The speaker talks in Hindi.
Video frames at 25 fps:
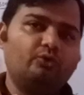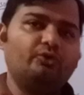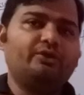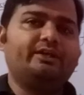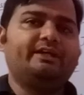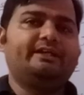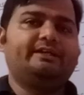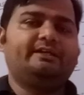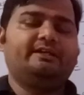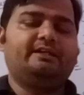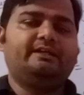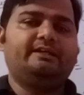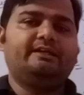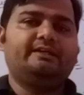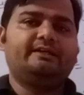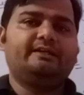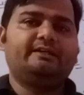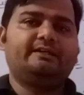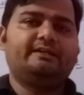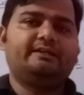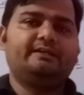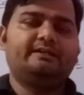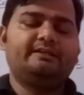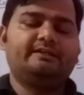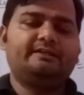होने के लिए
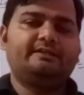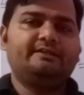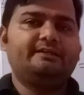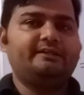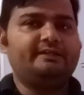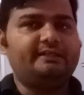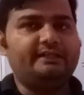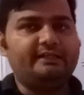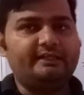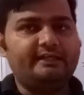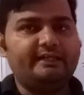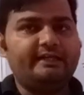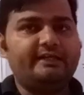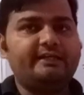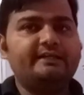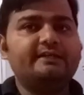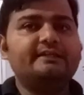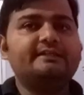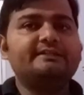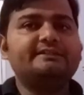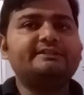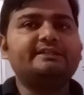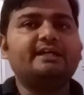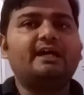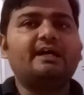ठीक है
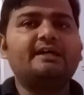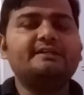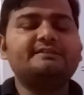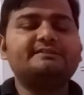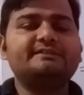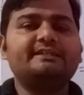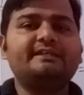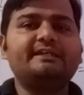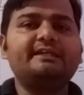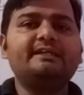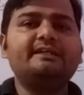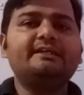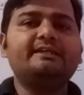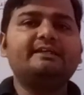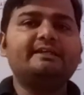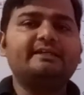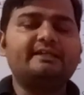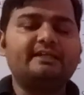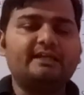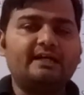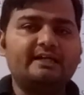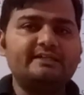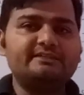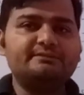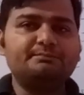चार्ज की
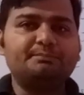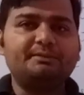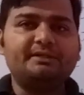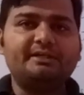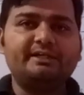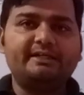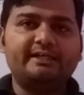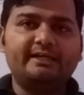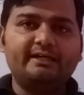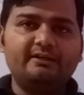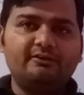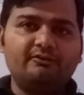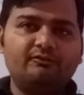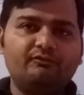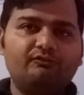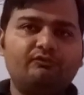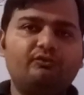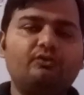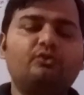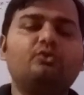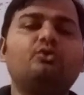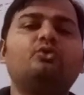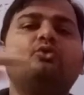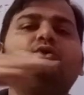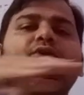क्या स्पीड है
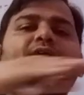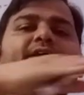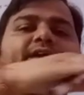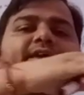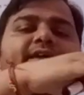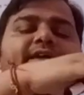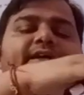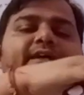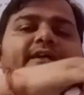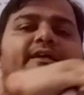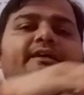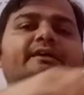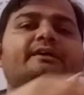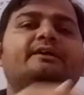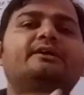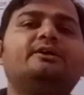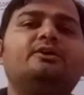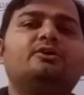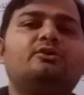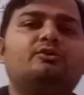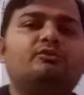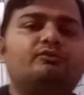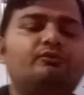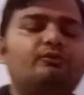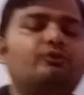फ्लो होने की
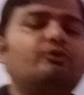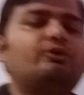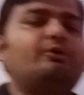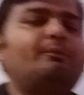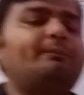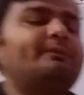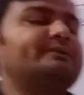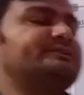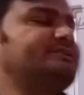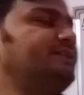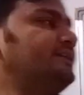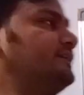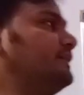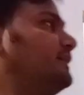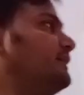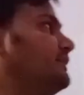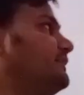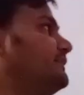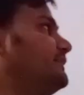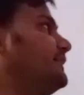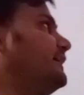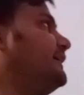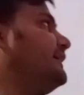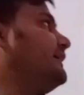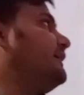वो रिप्रेजेंट
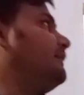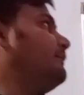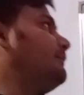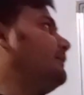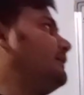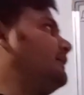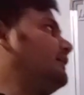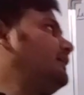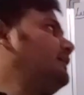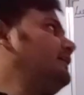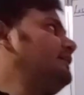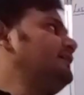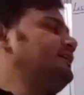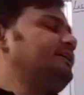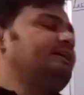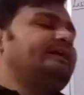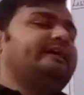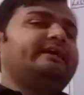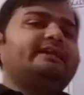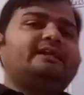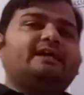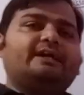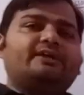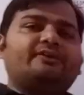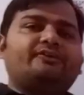करता है हमारा
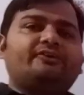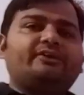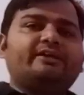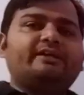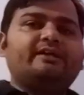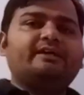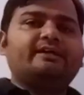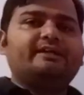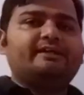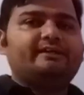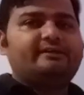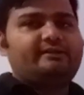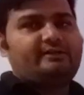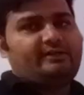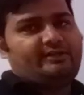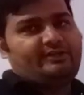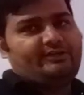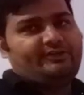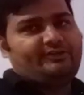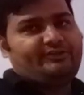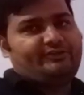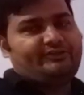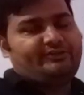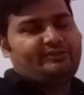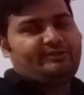इलेक्ट्रिक
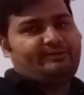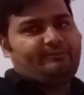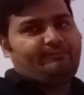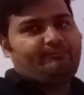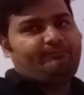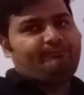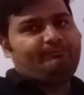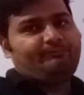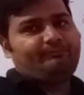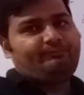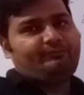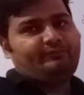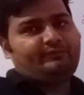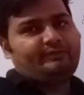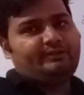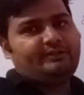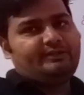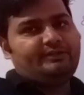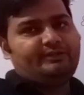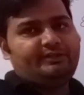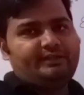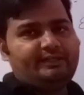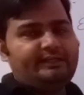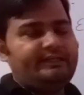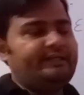करंट
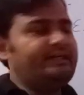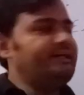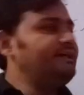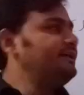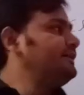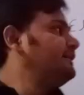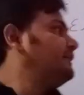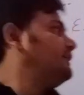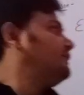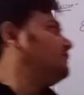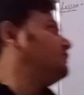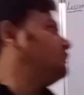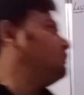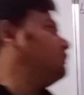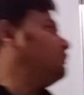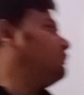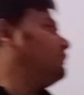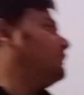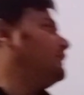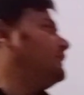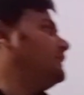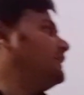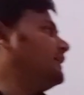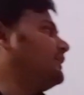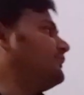ठीक है तो
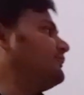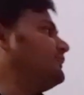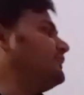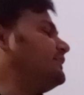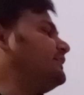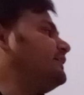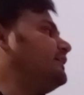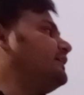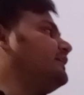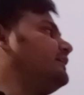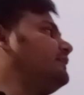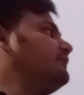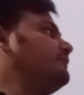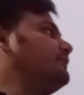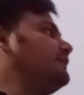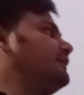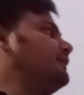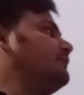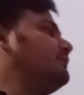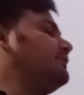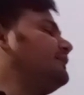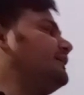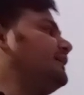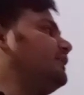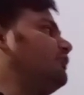इलेक्ट्रिक करंट
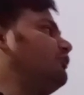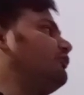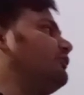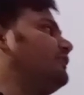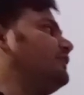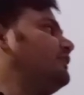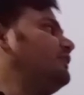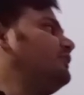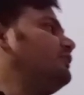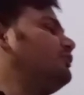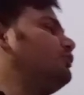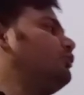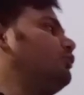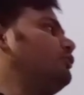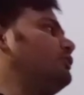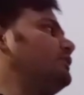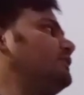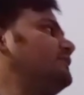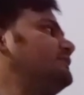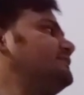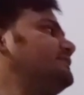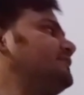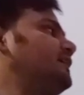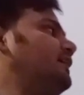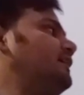बराबर क्या हो गया
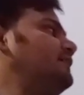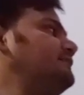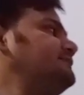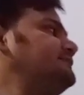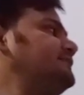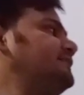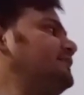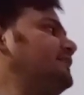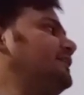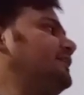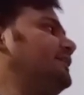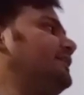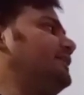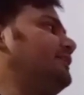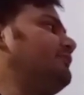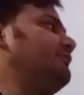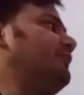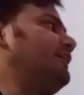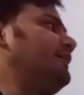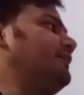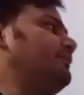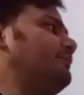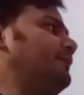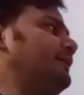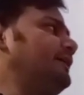टोटल चार्ज
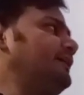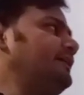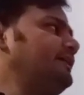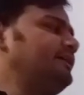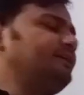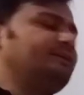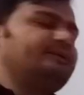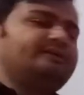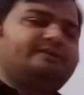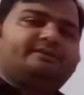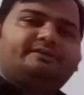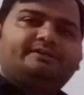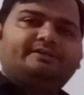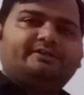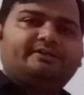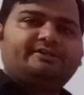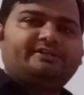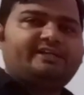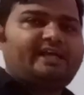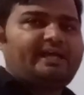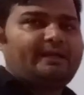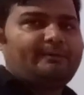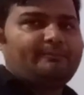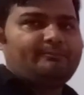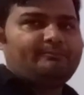डिवाइड बाई
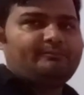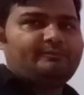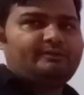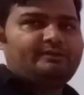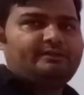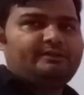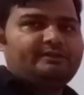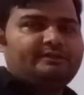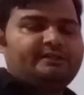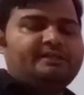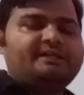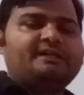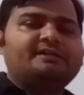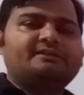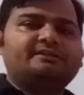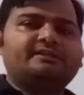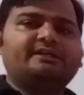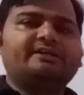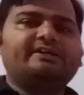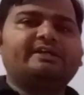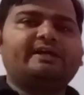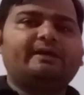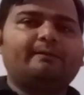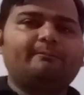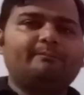टाइम कि
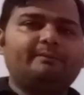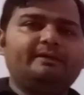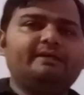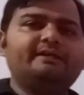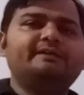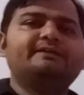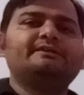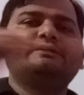कितने टाइम में